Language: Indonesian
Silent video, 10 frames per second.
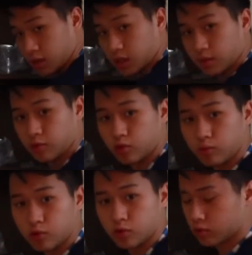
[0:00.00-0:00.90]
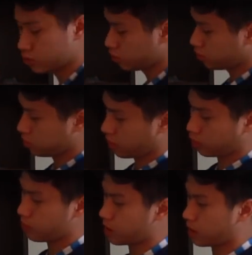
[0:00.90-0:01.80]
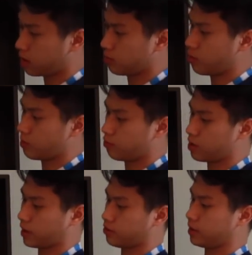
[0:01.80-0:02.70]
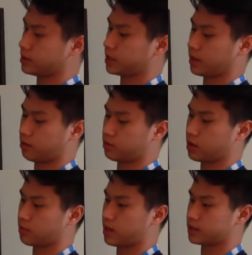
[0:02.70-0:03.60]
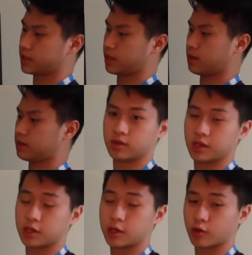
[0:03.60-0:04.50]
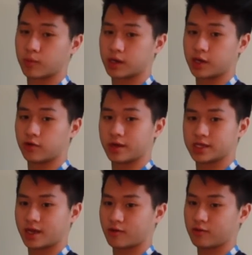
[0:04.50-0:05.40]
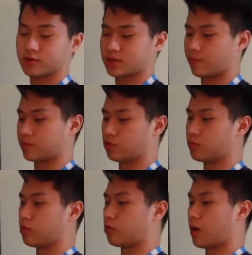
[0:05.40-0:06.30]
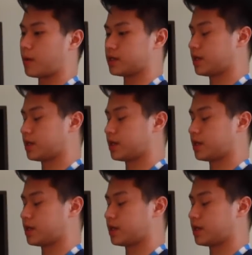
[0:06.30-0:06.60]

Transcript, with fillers: ini ada buku-bukuku aku bakal bawa pulang Indonesia nih yang udah kebaca jadi di rumah di Indonesia aku simpan buku-buku apa